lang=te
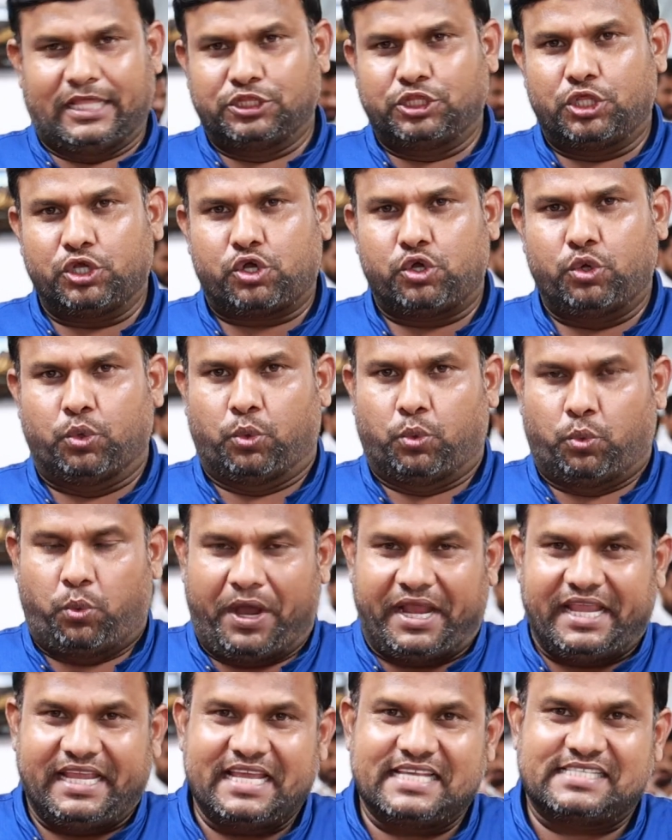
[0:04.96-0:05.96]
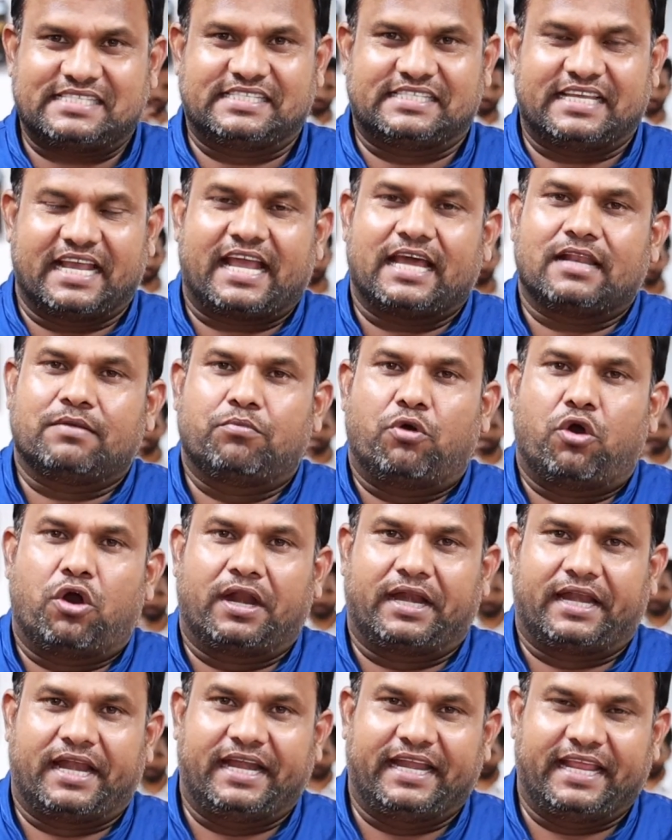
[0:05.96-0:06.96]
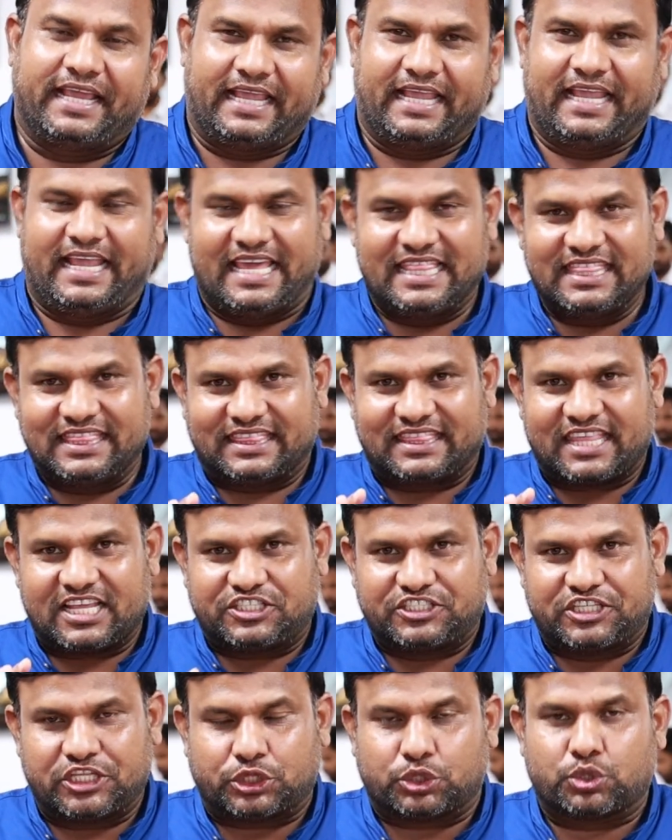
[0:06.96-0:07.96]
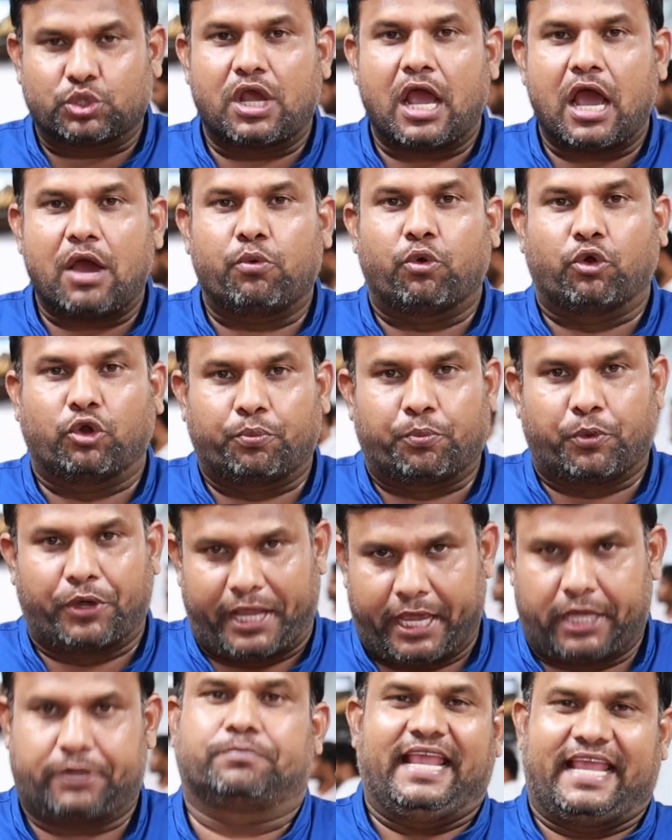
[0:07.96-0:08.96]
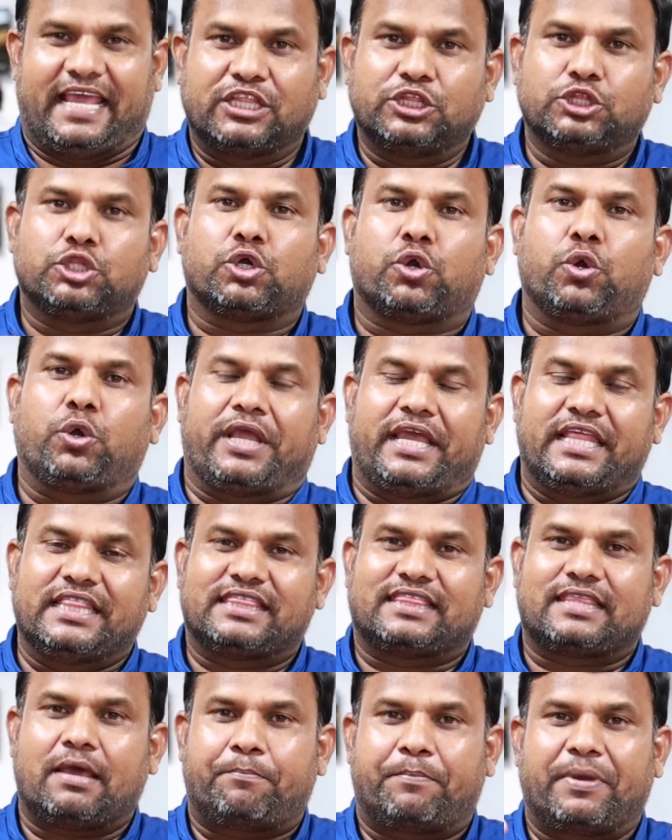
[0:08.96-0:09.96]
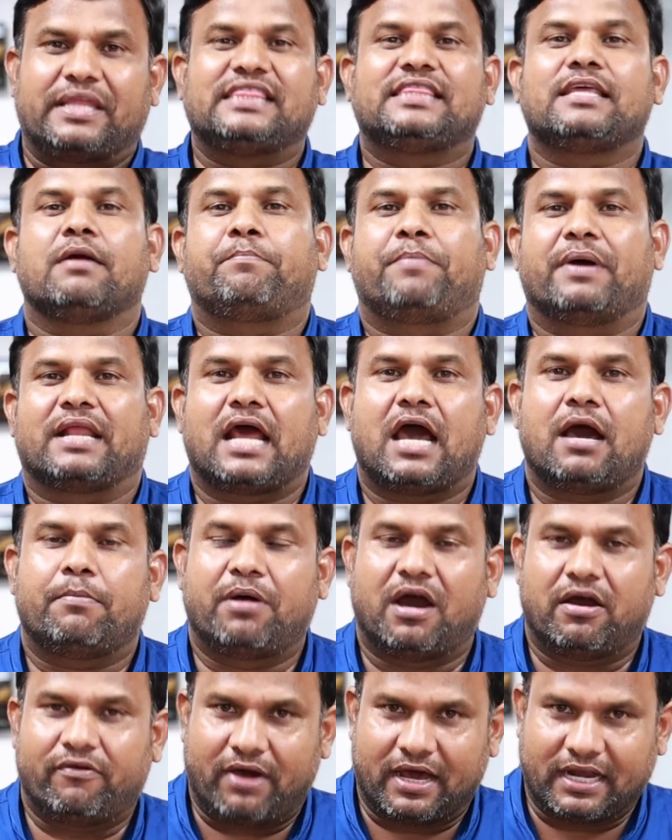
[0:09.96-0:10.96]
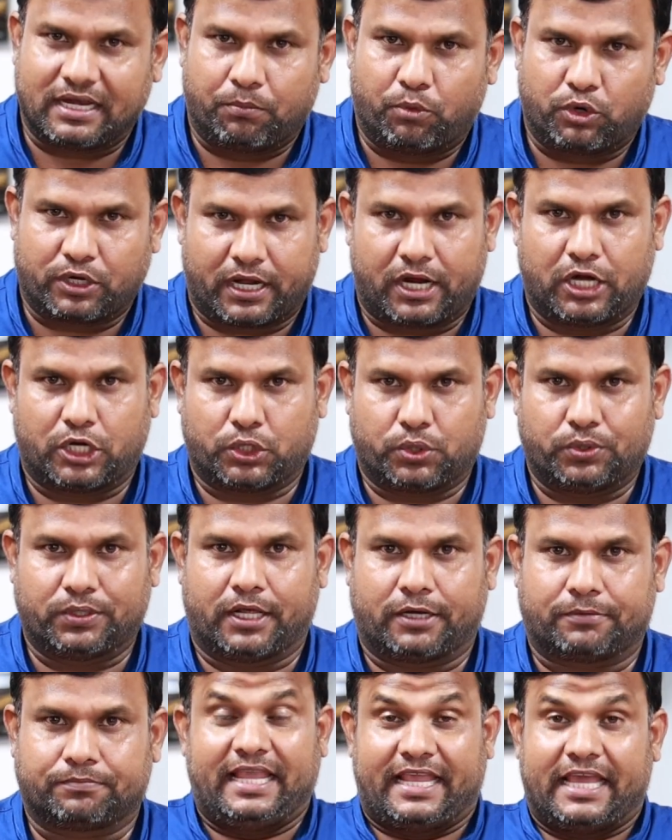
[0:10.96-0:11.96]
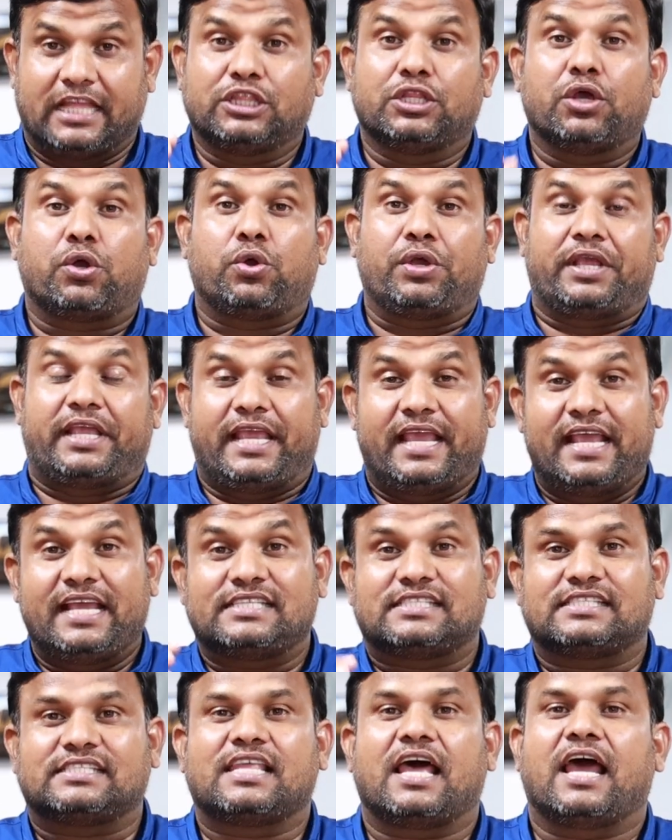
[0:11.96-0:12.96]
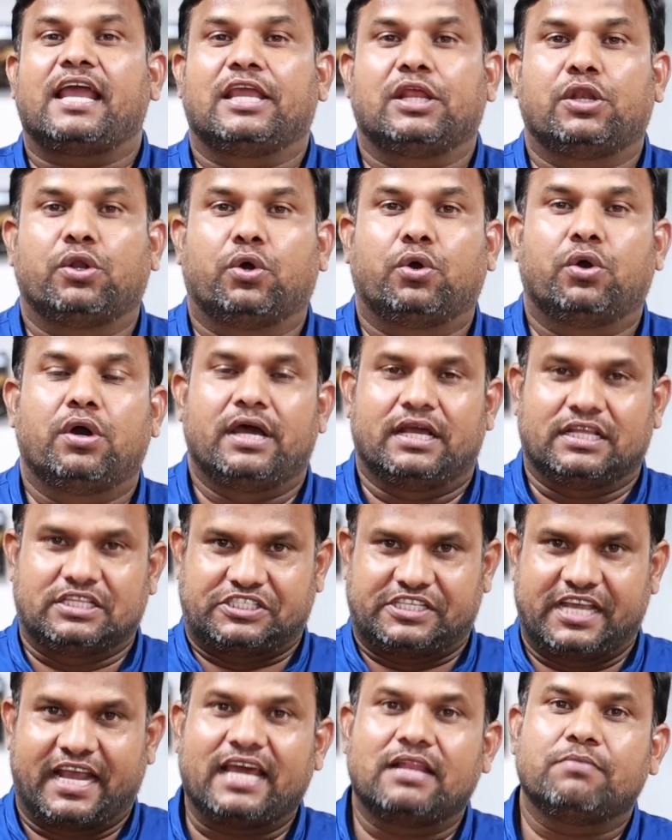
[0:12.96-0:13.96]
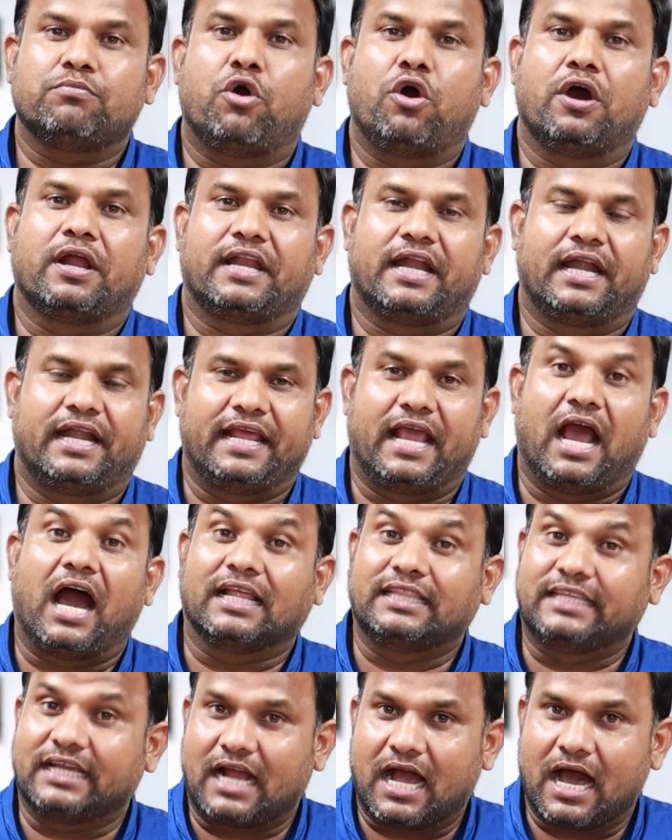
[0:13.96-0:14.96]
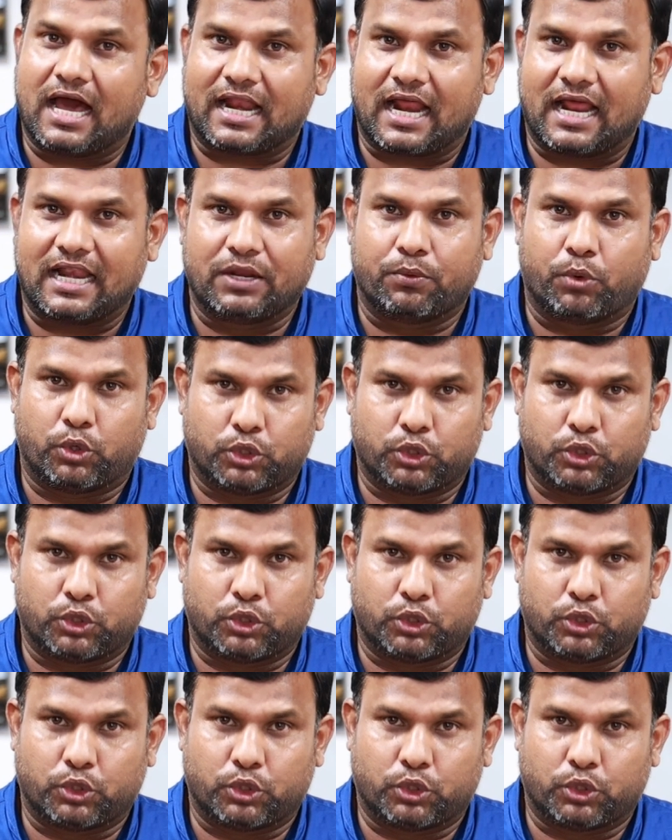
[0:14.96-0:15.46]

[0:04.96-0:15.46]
ఎందుకు వైఎస్ జగన్మోహన్ రెడ్డి ఇంత చిత్తుగా ఓడిపోయారు ఎందుకు ఇంత పెద్ద పరాభవాన్ని మూటగట్టుకున్నారు ఎందుకు ఈ స్థాయిలో జగన్మోహన్ రెడ్డి అధికారాన్ని